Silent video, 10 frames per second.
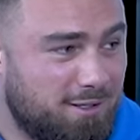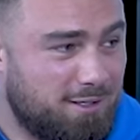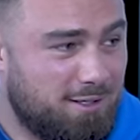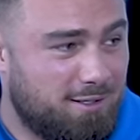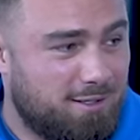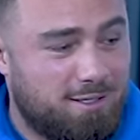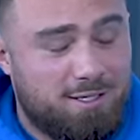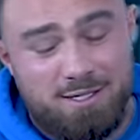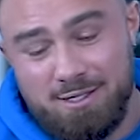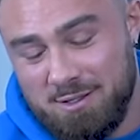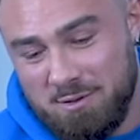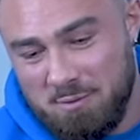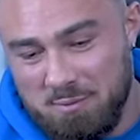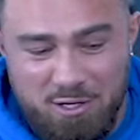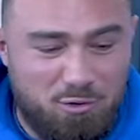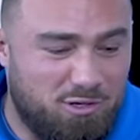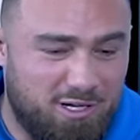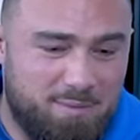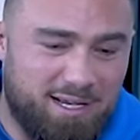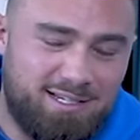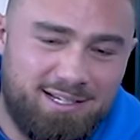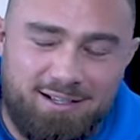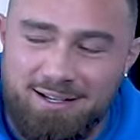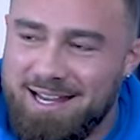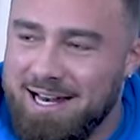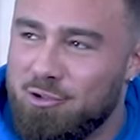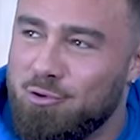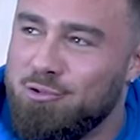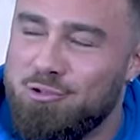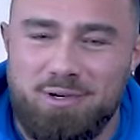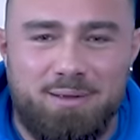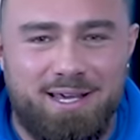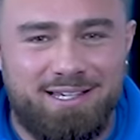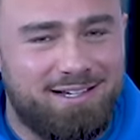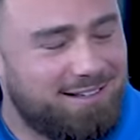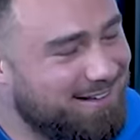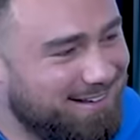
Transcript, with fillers: d'honneur de t'avoir à côté de moi. Bah écoute, euh, merci. Hein. Quelle introduction les mecs. Hein.